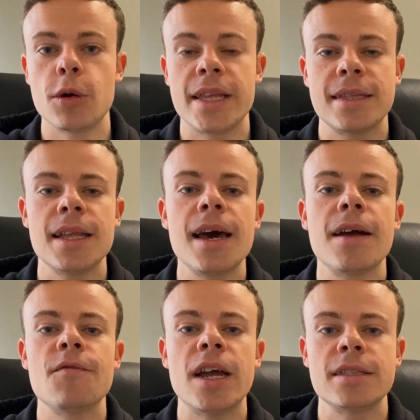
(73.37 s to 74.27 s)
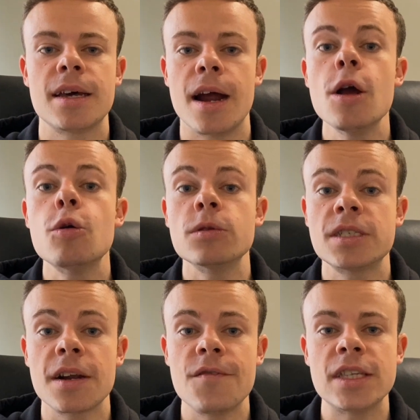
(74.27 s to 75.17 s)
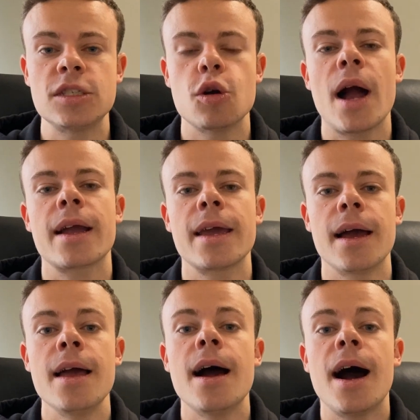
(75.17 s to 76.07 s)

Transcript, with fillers: quindi andare a vendere un servizio anche